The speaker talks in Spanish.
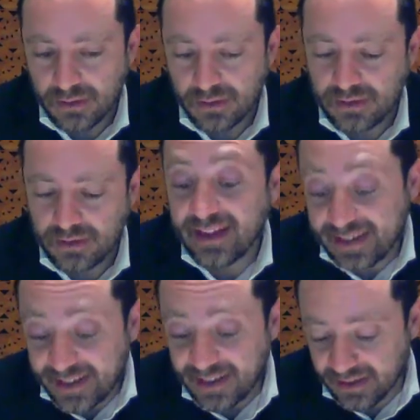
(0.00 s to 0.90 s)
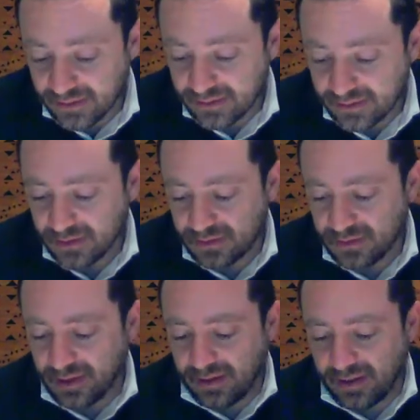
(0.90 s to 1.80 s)
Ya de aquí,
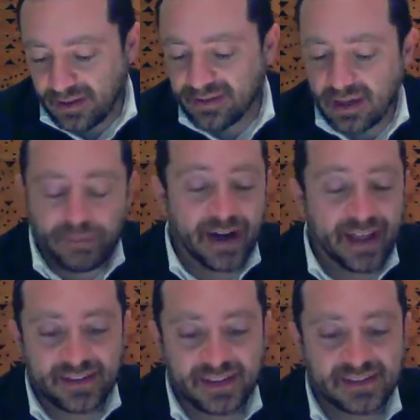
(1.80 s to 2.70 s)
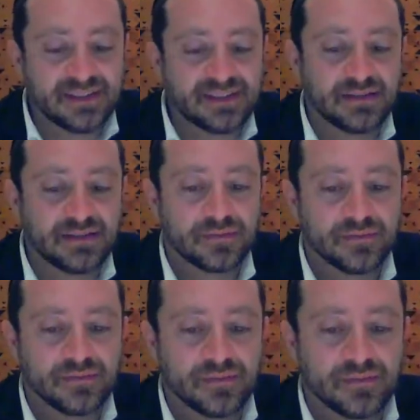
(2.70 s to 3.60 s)
entre paréntesis,
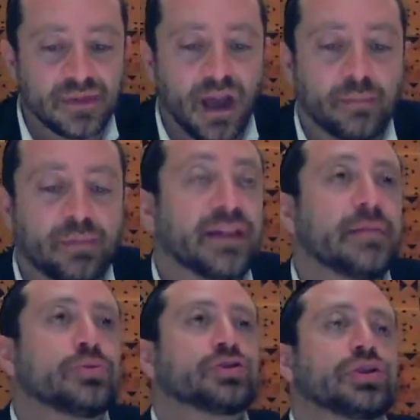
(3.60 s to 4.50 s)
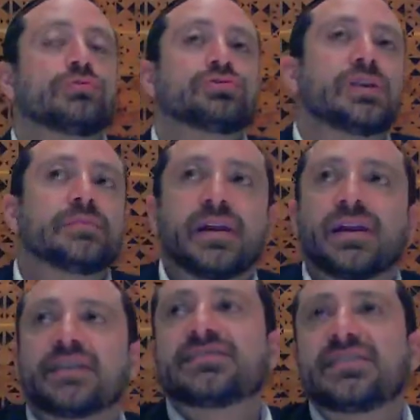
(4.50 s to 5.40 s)
aprendemos que uno siempre
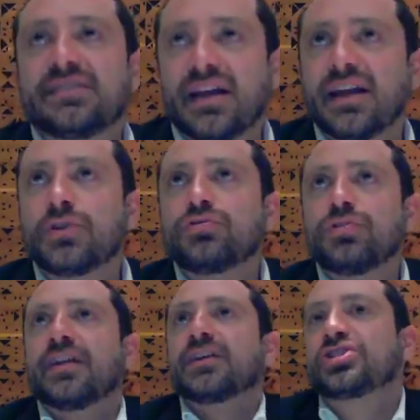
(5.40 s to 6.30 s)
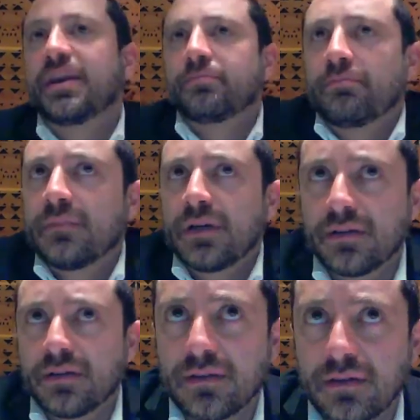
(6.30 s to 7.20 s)
necesita la ayuda de Hashem
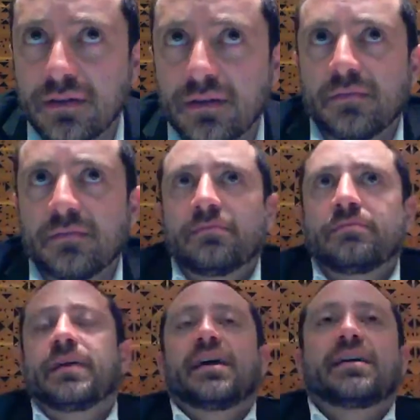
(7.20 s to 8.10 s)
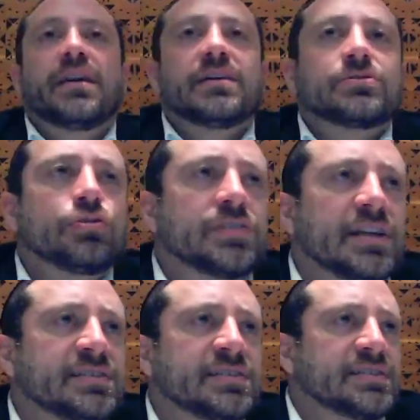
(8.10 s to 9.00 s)
para que las
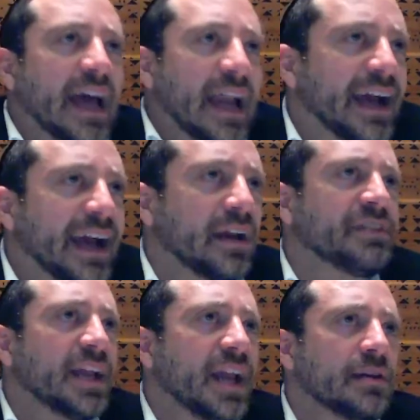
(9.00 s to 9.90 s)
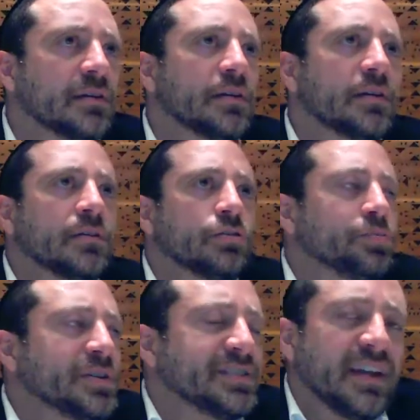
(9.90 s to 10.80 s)
cosas salgan al final.
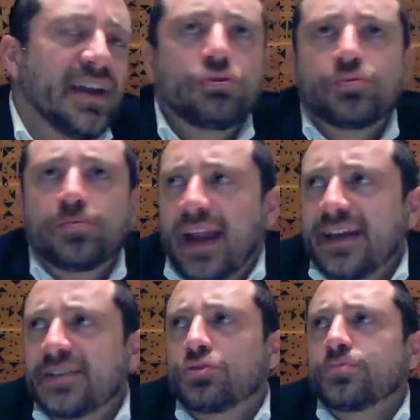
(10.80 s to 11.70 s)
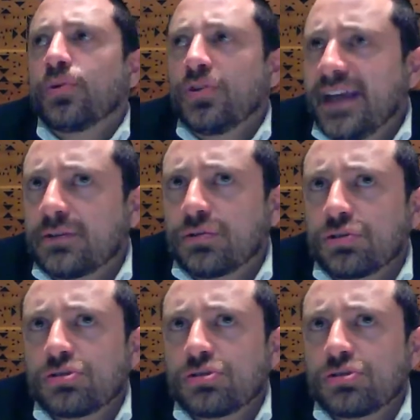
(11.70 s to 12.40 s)
Tú puedes tener tus planes, tus proyectos,